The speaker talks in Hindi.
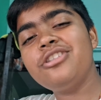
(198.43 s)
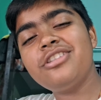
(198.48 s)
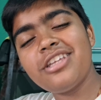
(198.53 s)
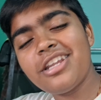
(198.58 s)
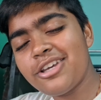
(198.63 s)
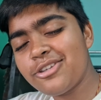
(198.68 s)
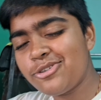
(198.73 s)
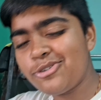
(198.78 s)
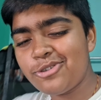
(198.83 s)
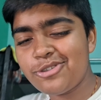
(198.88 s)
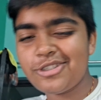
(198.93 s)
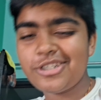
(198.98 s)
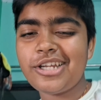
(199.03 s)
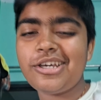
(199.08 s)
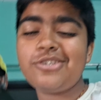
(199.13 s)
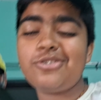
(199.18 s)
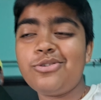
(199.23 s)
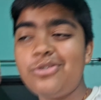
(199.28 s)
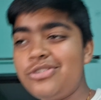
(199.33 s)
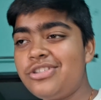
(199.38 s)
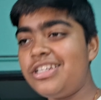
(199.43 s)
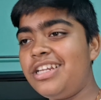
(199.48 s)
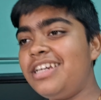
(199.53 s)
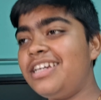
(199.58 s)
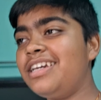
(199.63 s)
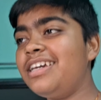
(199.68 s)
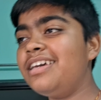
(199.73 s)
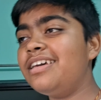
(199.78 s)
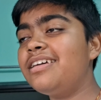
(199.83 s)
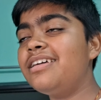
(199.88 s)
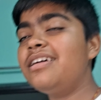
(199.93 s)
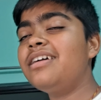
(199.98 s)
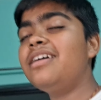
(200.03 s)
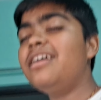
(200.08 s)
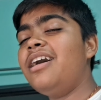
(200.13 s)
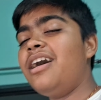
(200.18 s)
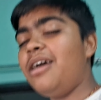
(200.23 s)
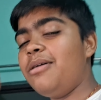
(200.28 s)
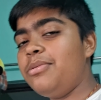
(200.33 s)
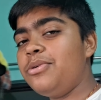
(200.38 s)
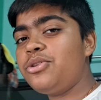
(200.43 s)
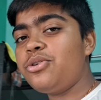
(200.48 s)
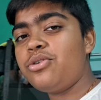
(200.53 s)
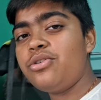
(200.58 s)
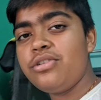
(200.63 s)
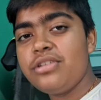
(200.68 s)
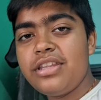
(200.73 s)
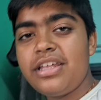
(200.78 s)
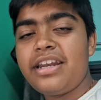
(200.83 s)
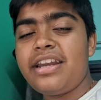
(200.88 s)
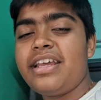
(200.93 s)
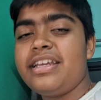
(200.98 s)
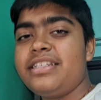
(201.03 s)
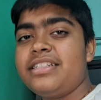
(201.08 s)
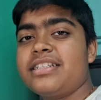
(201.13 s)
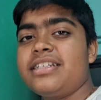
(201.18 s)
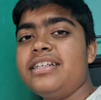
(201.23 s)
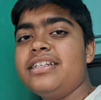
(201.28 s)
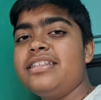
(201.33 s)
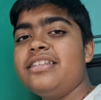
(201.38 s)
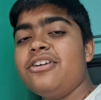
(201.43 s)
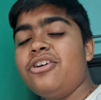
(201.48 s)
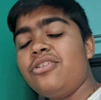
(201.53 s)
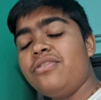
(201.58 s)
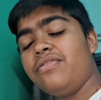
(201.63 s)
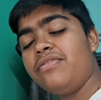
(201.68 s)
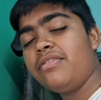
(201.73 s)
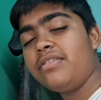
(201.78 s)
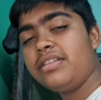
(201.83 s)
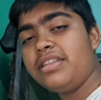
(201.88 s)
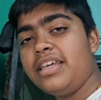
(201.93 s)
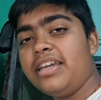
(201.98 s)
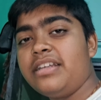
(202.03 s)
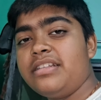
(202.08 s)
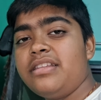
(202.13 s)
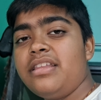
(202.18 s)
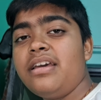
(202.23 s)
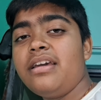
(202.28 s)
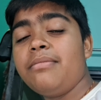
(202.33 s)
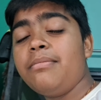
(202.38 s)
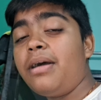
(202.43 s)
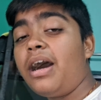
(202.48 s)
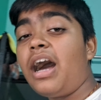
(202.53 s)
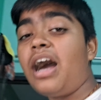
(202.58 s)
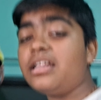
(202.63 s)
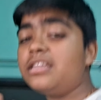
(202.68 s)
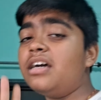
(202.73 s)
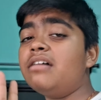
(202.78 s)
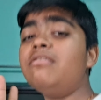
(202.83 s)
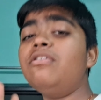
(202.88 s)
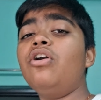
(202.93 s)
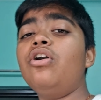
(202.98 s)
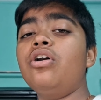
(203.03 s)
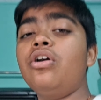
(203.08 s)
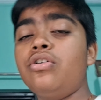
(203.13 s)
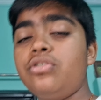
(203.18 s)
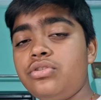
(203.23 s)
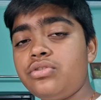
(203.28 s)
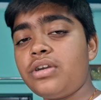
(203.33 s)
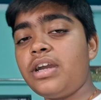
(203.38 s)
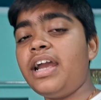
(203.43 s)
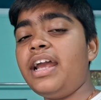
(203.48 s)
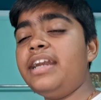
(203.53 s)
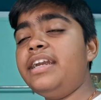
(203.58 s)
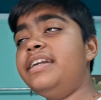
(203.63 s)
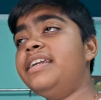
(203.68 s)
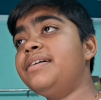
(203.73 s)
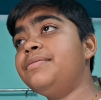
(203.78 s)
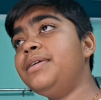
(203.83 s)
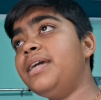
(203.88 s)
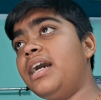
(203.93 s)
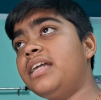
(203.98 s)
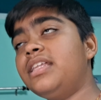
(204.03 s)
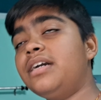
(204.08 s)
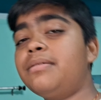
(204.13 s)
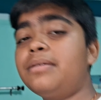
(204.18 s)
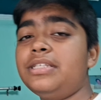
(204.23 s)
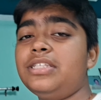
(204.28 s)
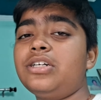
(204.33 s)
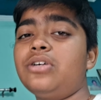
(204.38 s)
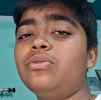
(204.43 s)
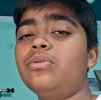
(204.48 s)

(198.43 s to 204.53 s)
जितना सोचना सोच लेंगे अभी थोड़ी देर रेस्ट करते हैं और फिर देखते हैं आधा व्लॉग हो चुका है एडिट अभी आधा बचा